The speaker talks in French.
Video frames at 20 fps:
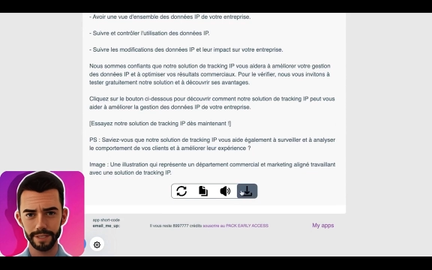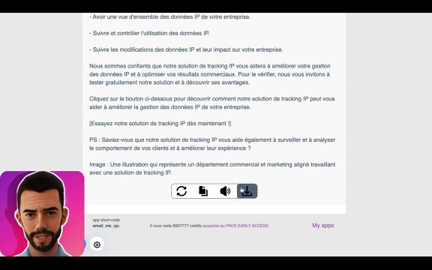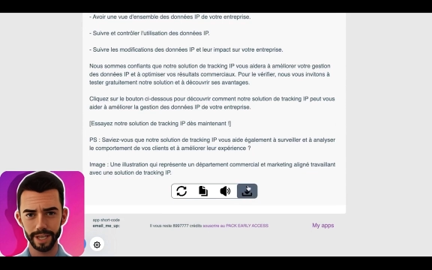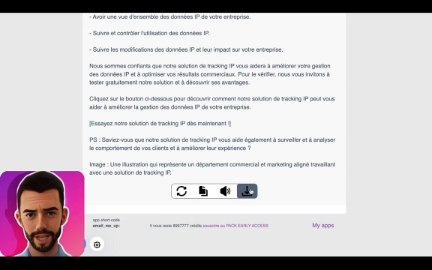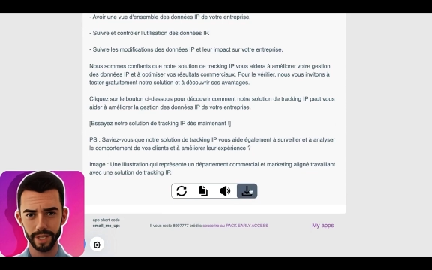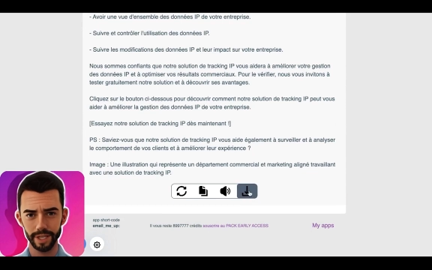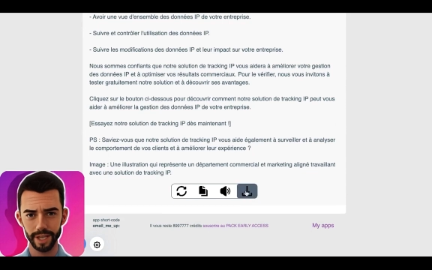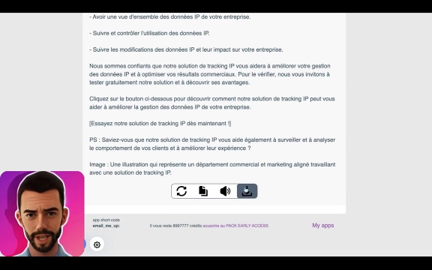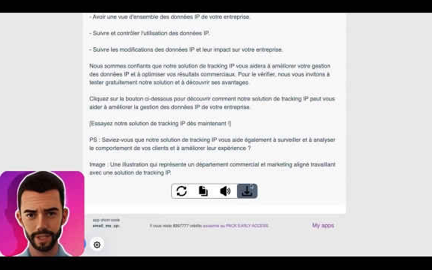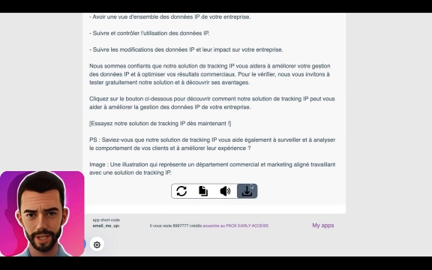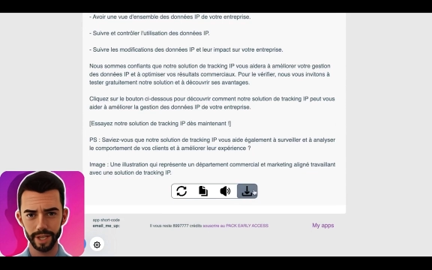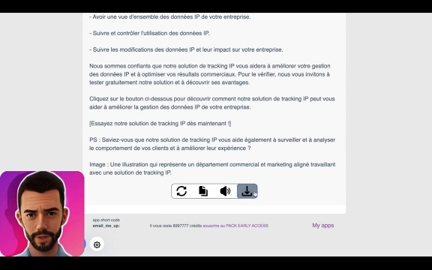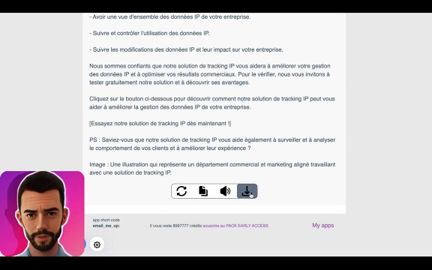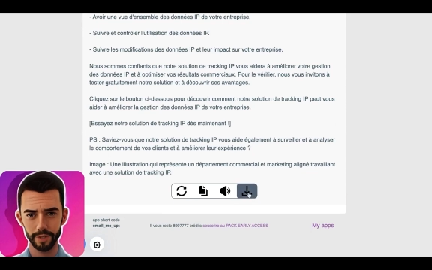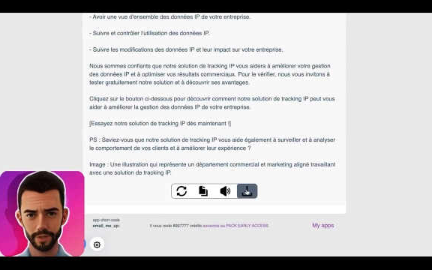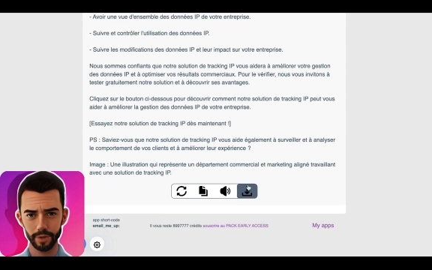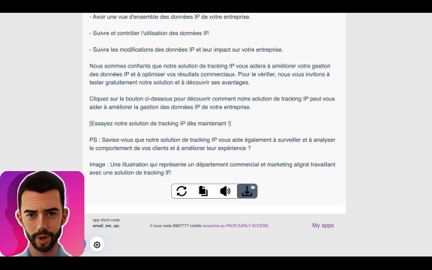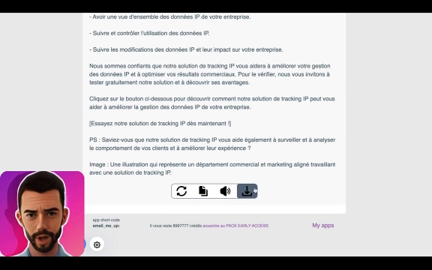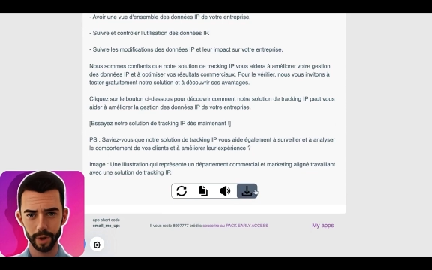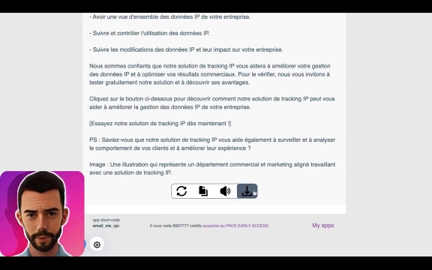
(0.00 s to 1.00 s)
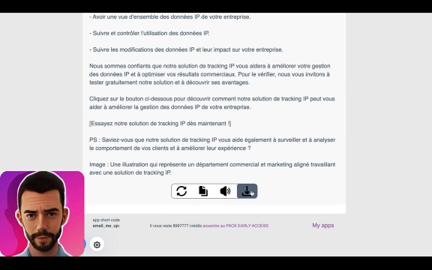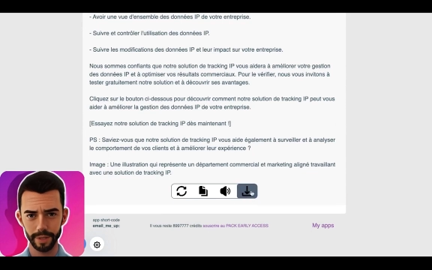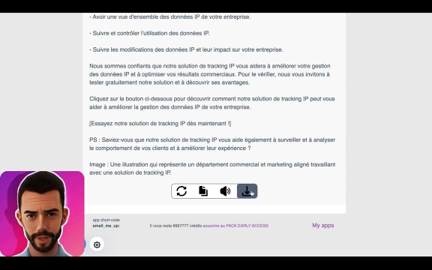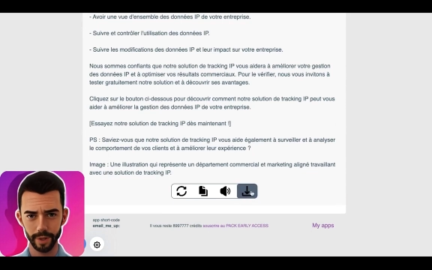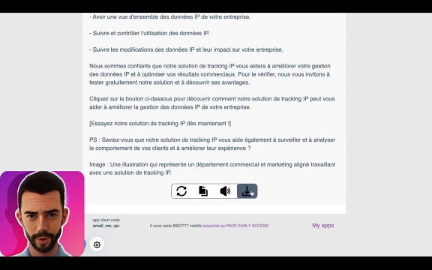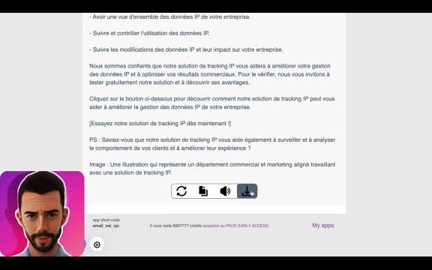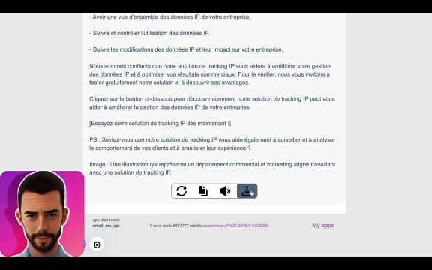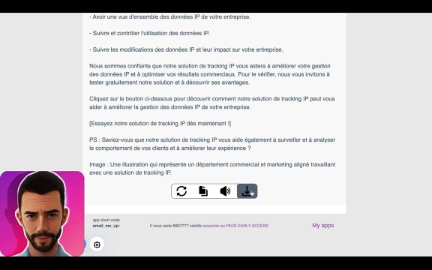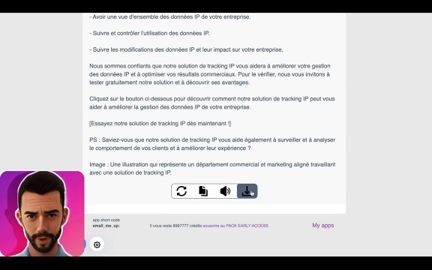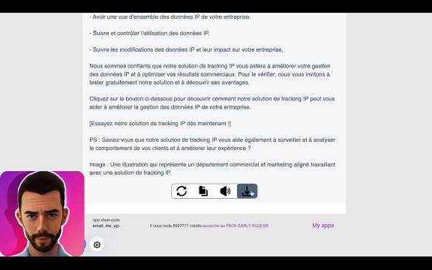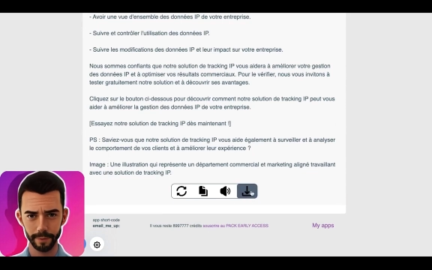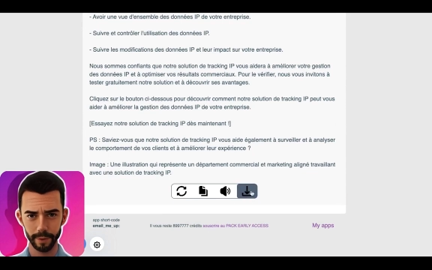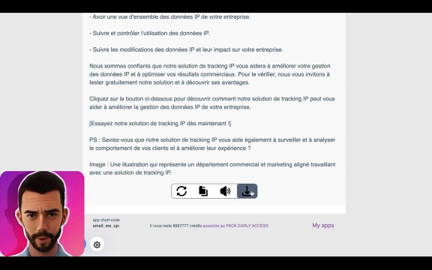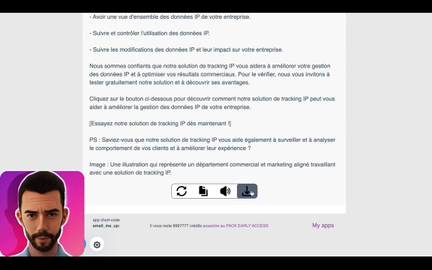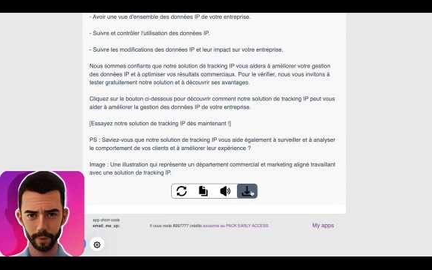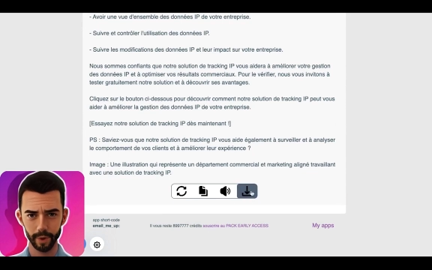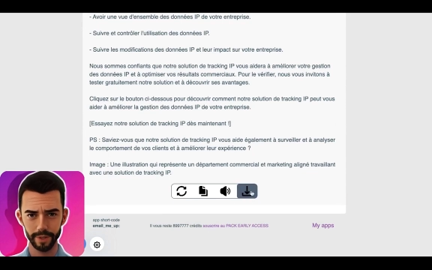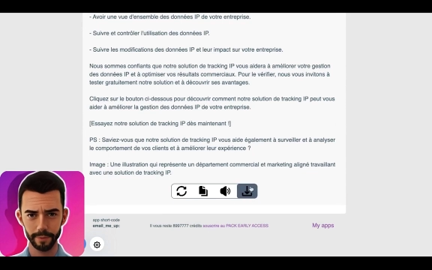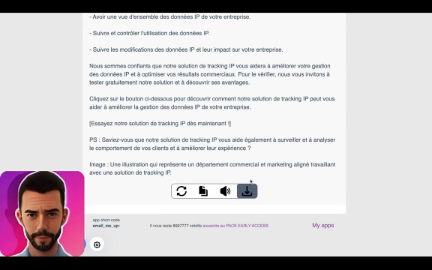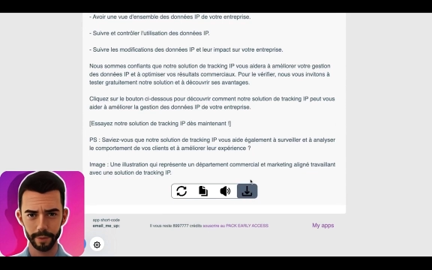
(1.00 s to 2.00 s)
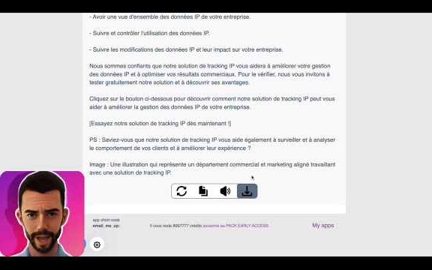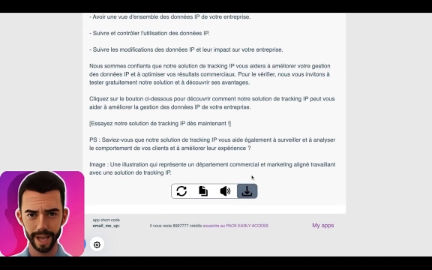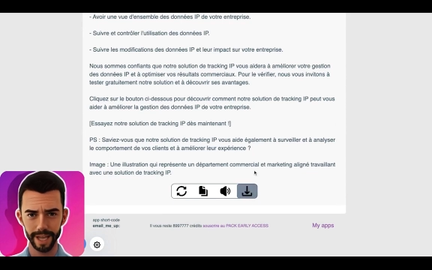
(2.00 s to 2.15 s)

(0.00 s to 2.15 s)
Téléchargez votre contenu au format Word